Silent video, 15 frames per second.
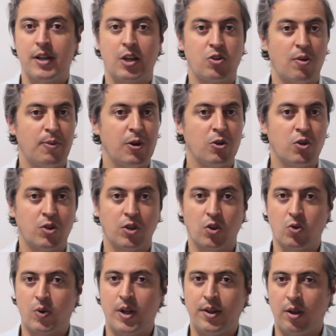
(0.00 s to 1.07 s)
nació en
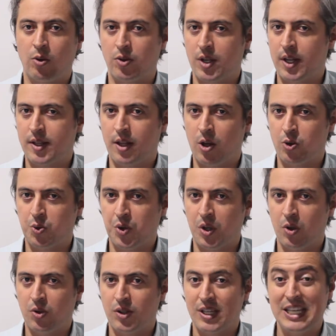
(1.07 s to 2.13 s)
1842 en Estados
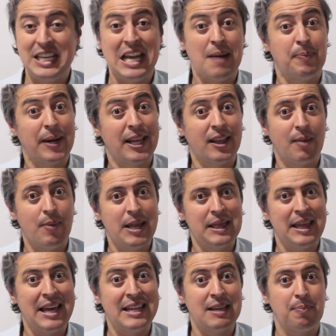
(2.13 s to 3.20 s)
Unidos y
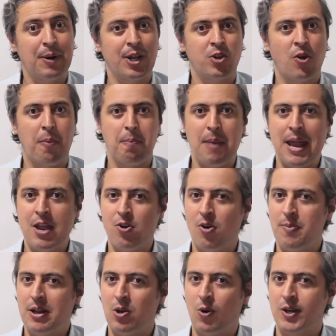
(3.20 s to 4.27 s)
aparentemente desapareció en México
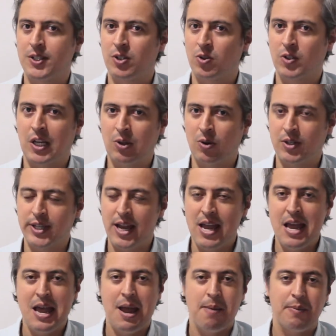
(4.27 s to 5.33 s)
en 1914
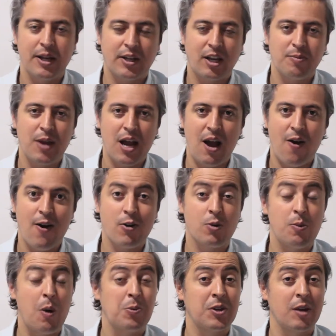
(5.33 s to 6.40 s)
mientras viajaba
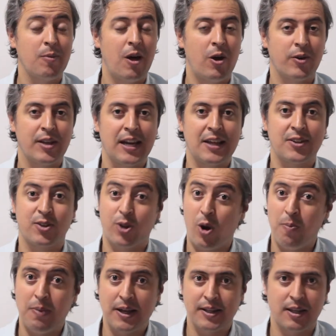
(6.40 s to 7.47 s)
como observador de las
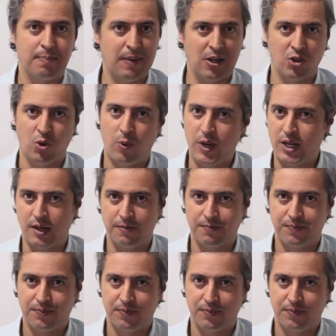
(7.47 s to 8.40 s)
tropas de Pancho Villa.